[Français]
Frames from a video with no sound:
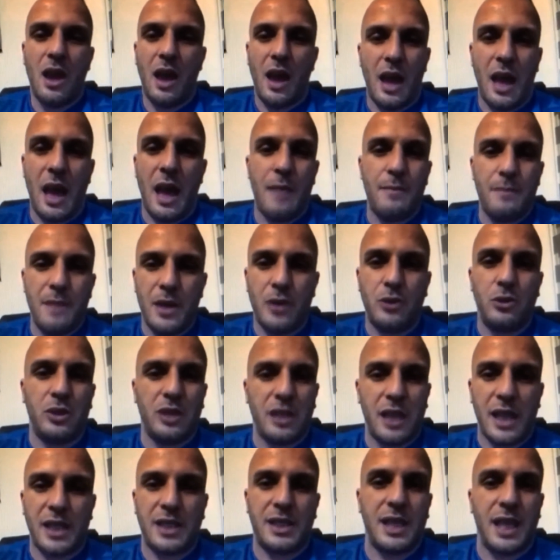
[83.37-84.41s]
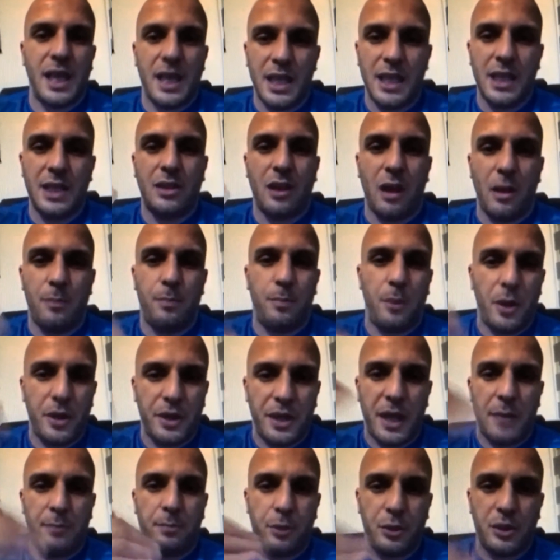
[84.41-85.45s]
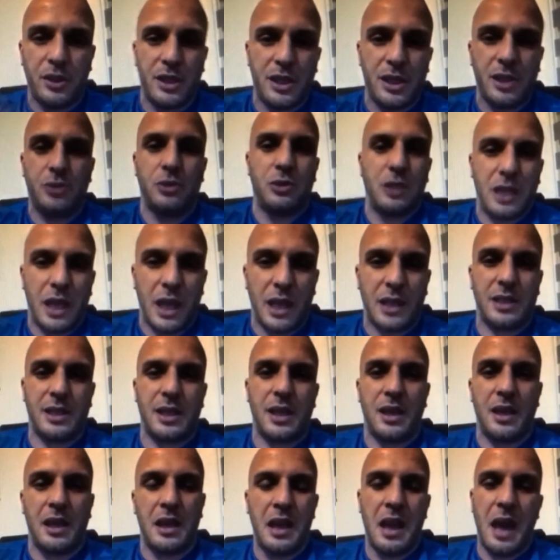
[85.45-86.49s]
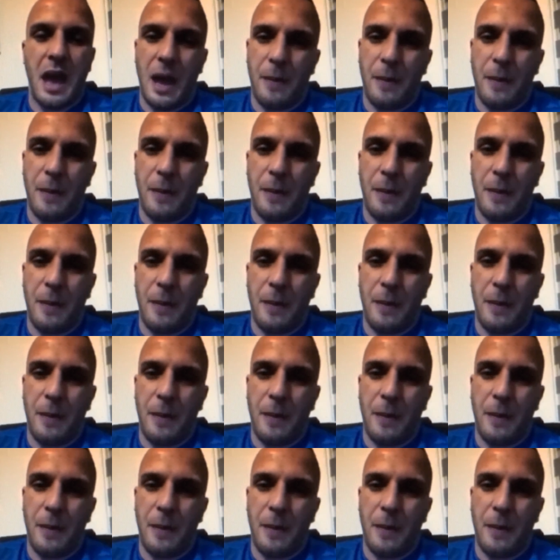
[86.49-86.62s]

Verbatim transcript: un mec du quartier, il tamponne un petit du quartier.